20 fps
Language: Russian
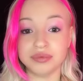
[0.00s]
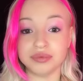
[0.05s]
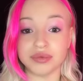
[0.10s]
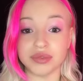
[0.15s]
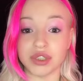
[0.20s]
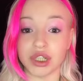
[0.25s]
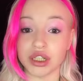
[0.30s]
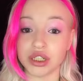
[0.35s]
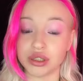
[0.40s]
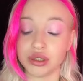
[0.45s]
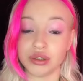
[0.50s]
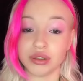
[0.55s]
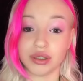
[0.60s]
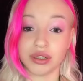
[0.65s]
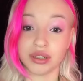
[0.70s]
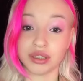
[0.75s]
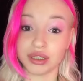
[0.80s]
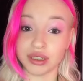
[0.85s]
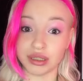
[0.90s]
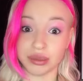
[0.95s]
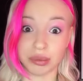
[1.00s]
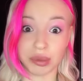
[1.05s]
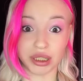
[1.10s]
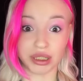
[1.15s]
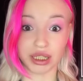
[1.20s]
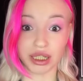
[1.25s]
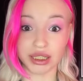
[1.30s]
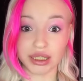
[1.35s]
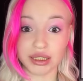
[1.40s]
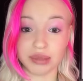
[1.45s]
так что
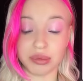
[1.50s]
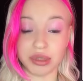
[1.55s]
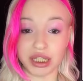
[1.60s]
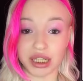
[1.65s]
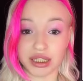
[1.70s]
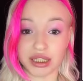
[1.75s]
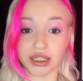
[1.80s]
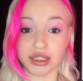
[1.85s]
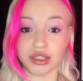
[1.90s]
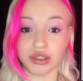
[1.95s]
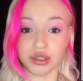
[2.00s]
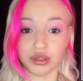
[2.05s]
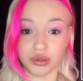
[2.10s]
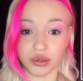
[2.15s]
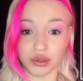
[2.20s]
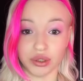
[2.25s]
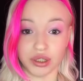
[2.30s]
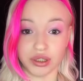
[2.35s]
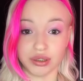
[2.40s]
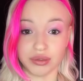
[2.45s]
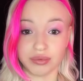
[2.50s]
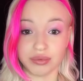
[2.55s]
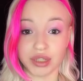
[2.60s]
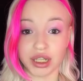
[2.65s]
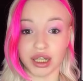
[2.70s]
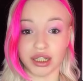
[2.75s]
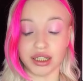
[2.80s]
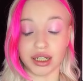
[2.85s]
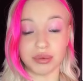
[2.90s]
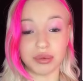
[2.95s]
депортации бояться не стоит.
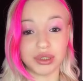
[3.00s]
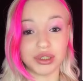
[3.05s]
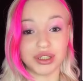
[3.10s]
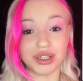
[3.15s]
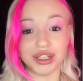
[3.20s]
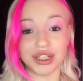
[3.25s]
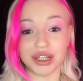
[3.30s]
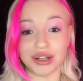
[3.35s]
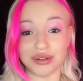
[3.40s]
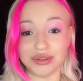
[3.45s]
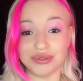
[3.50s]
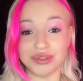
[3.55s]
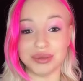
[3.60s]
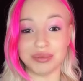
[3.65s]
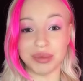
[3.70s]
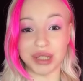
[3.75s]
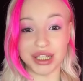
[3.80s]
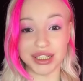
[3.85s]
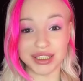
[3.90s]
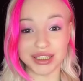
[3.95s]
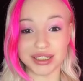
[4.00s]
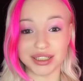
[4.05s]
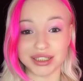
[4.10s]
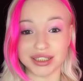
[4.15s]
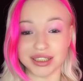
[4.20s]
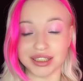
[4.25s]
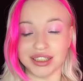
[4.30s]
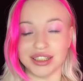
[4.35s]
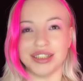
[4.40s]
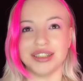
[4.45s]
Отработала я ровно месяц
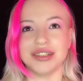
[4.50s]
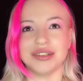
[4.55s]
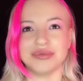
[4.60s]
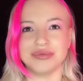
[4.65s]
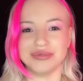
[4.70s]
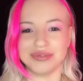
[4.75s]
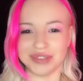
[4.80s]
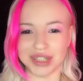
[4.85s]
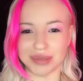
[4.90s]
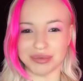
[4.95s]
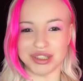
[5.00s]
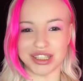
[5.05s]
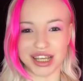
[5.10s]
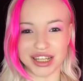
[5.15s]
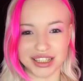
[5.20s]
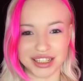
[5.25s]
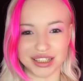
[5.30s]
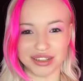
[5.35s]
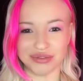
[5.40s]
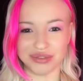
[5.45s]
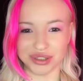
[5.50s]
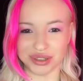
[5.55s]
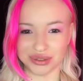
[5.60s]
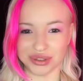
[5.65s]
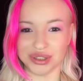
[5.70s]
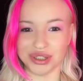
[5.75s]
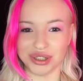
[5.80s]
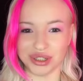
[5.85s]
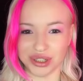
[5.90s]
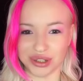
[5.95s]
и обязательно вернусь
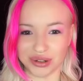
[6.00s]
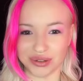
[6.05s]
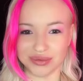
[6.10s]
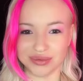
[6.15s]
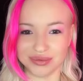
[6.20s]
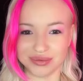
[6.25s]
еще.